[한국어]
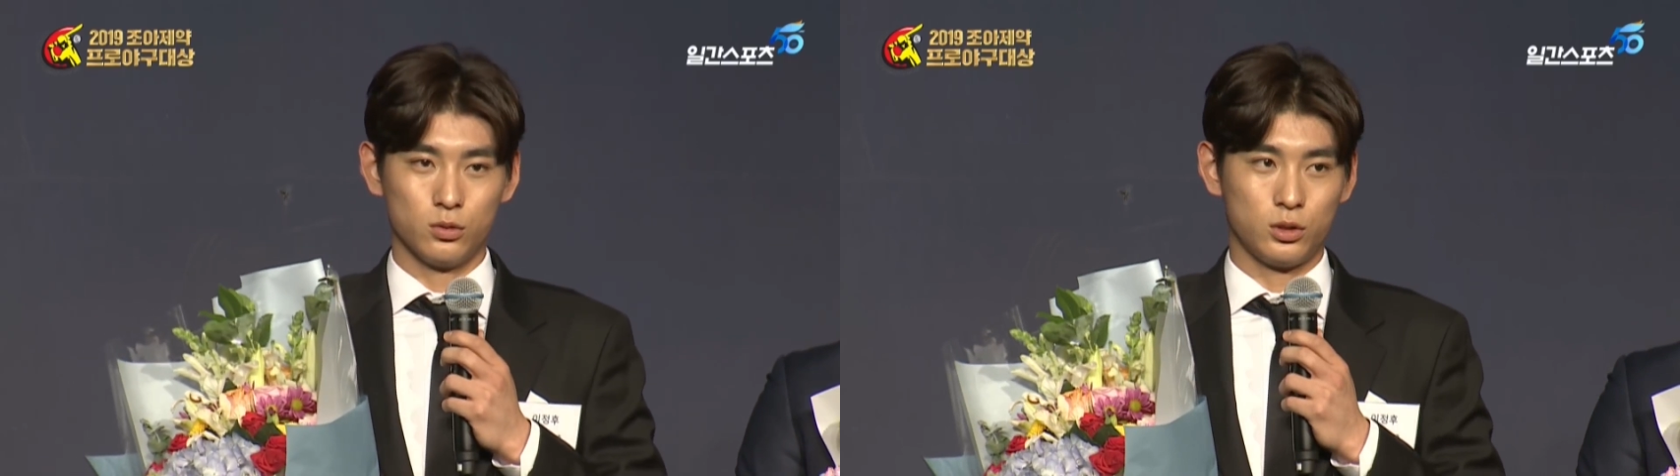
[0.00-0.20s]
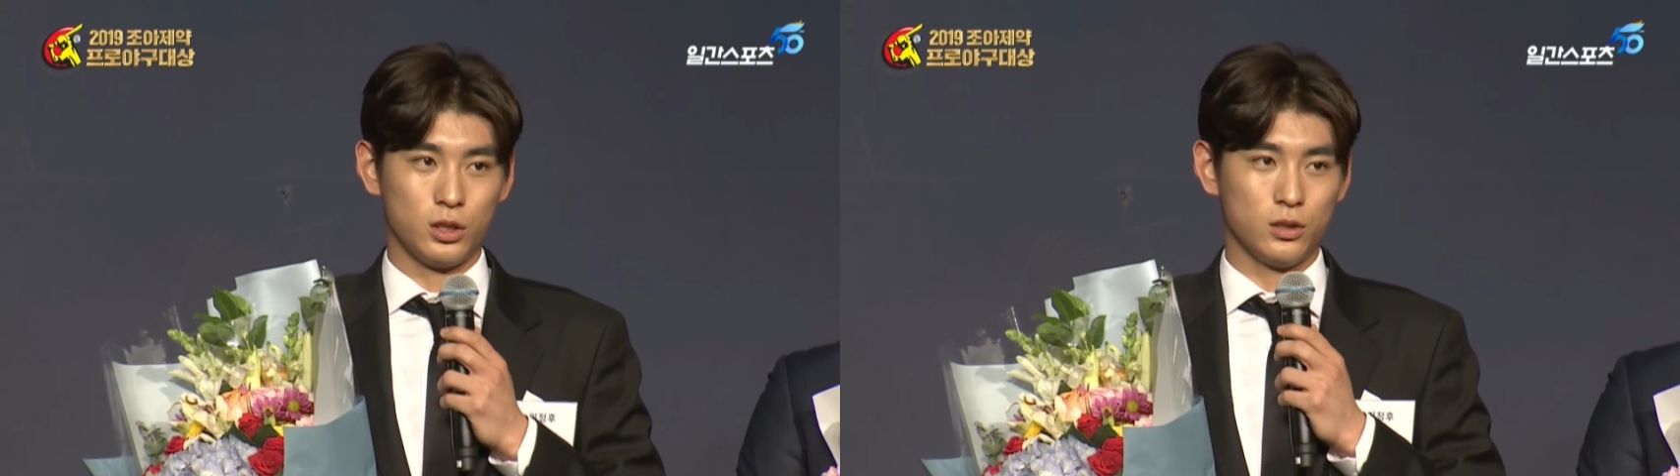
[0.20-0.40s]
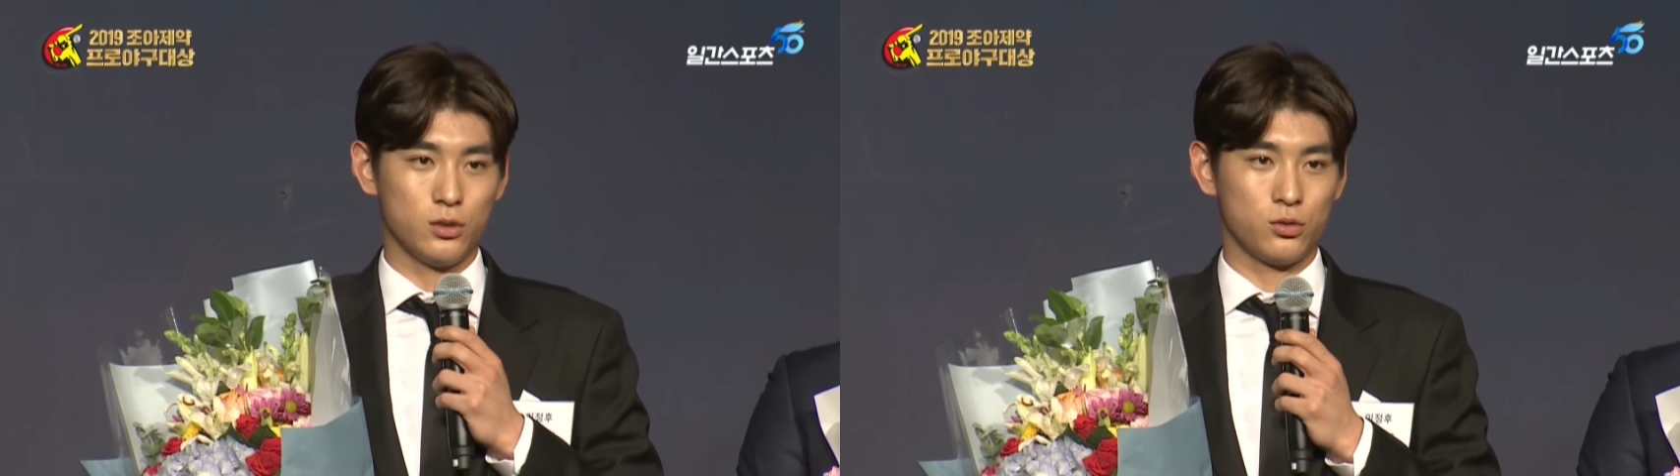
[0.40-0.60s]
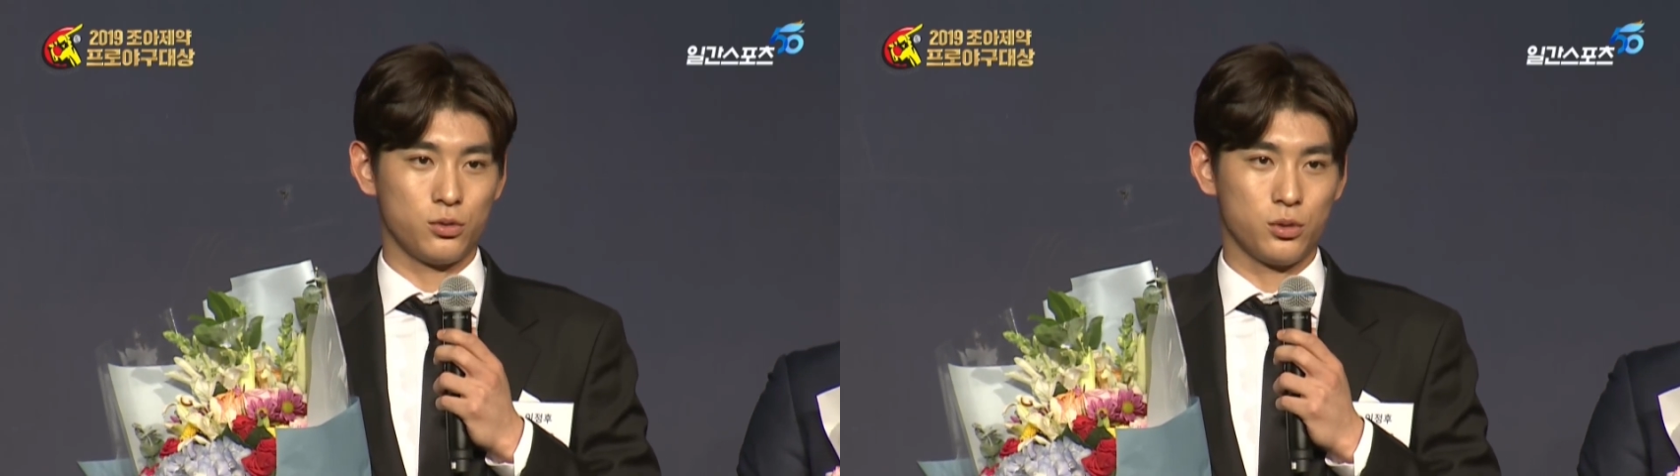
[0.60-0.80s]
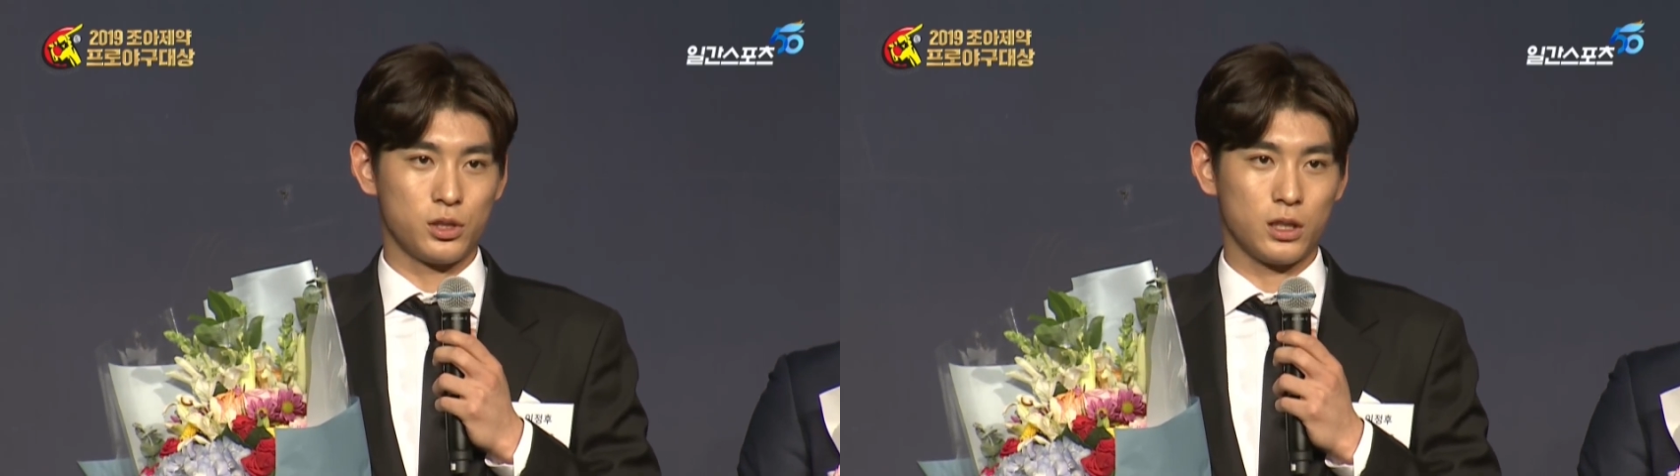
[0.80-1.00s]
루틴을
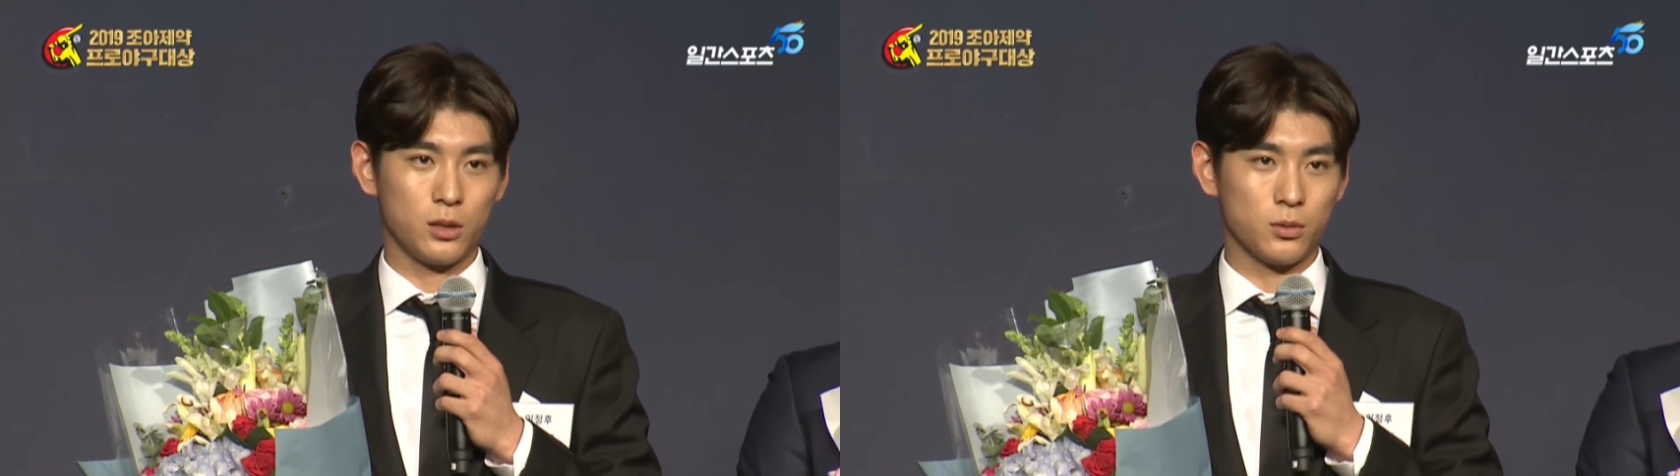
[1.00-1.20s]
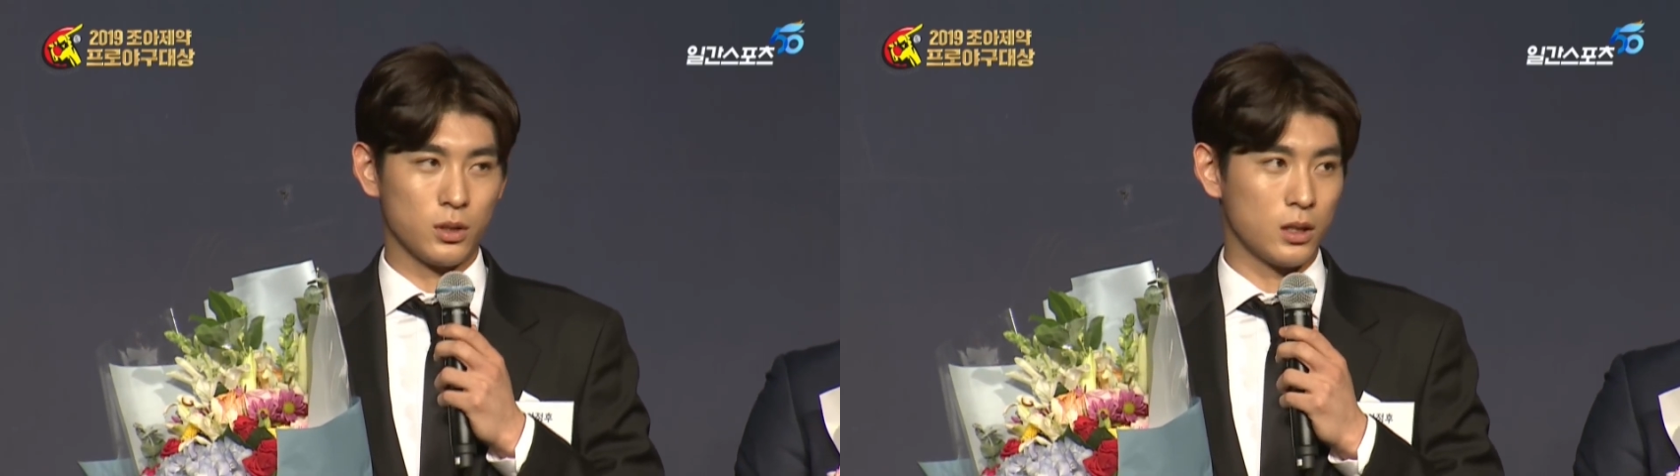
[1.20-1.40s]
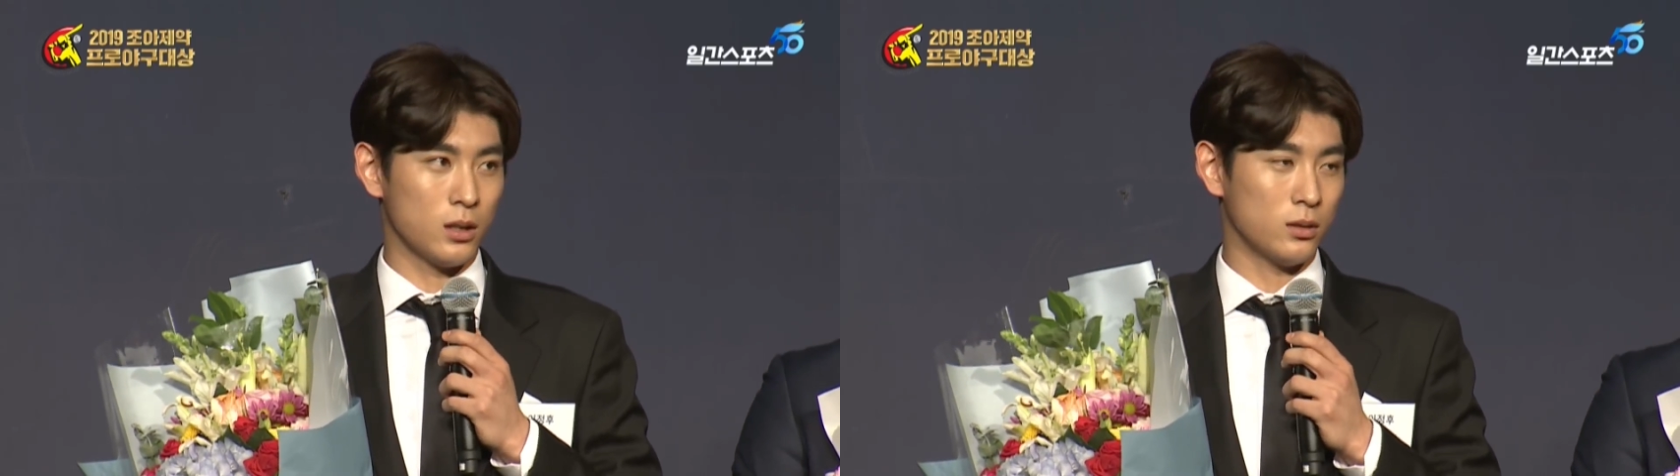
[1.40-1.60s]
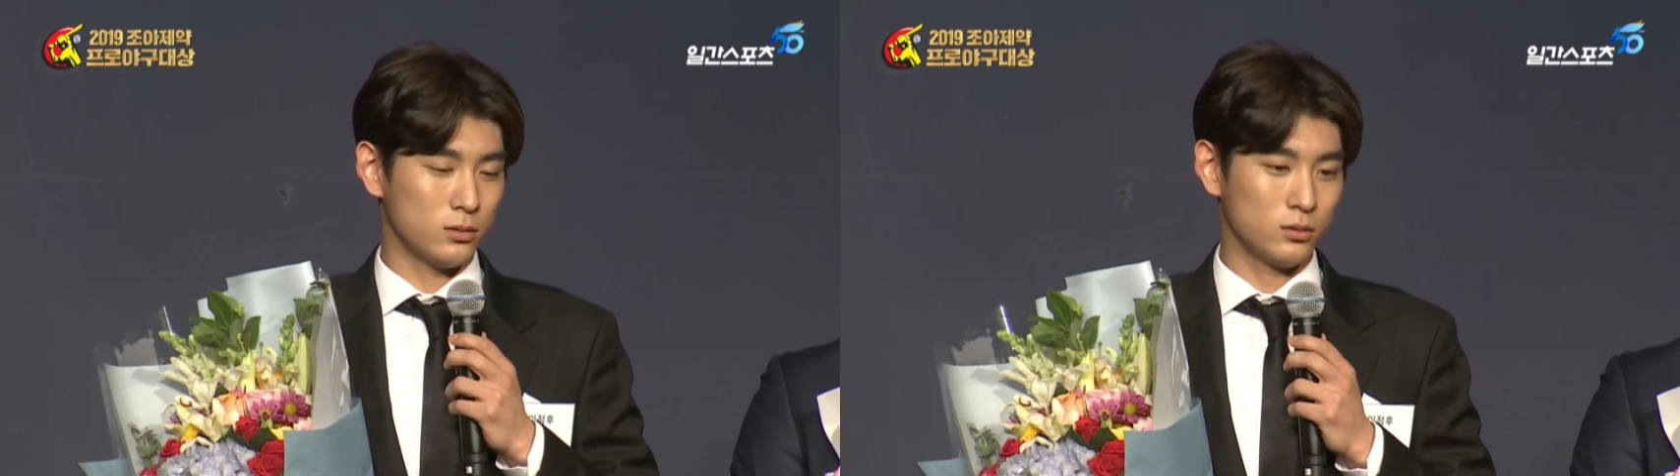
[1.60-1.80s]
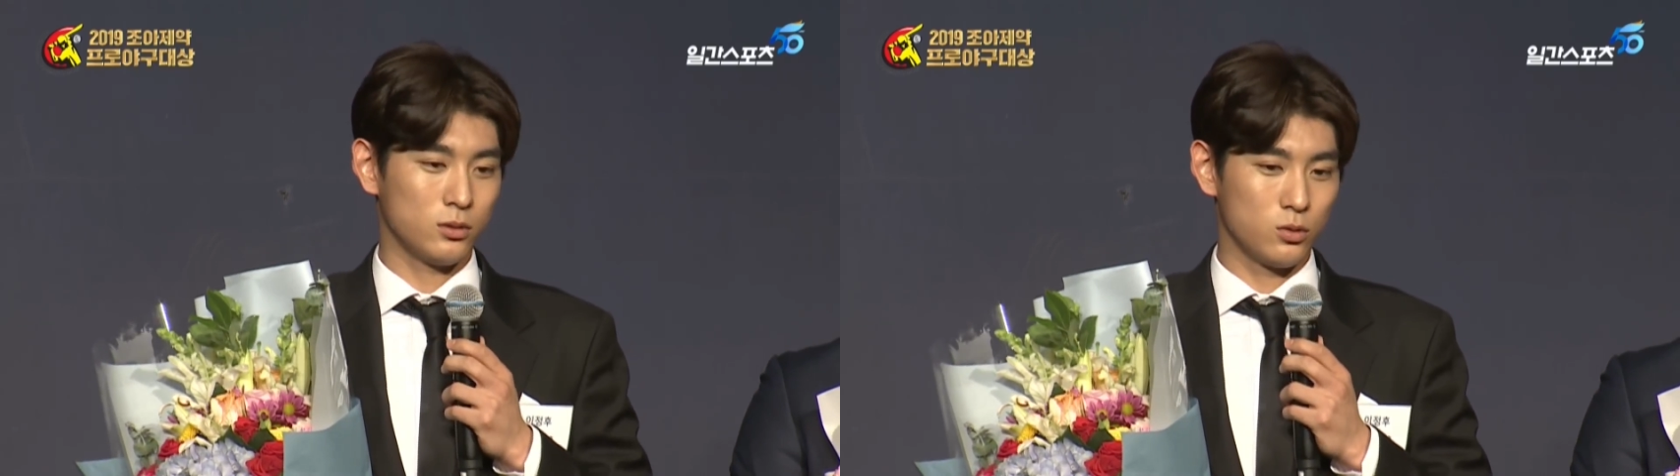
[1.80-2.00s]
중요시 하다 보니까